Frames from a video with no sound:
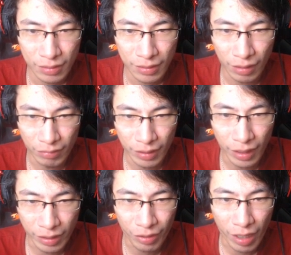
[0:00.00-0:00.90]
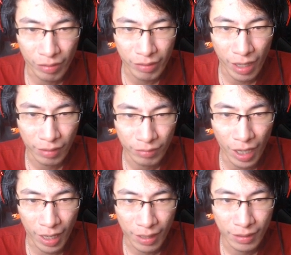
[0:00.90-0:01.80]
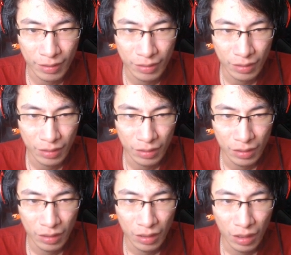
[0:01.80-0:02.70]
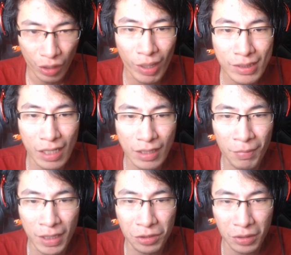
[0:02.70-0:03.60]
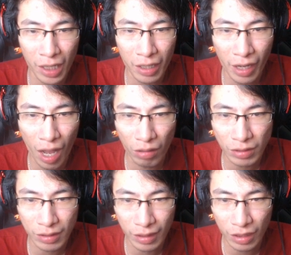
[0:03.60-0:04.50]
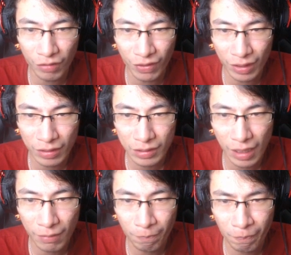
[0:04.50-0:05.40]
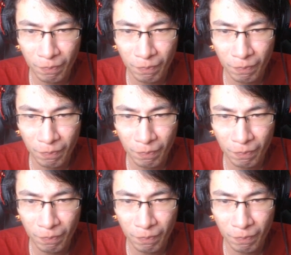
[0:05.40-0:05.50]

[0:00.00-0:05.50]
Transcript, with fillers: Ya ya ya udah ya udah udah. He was determined to carry out the event that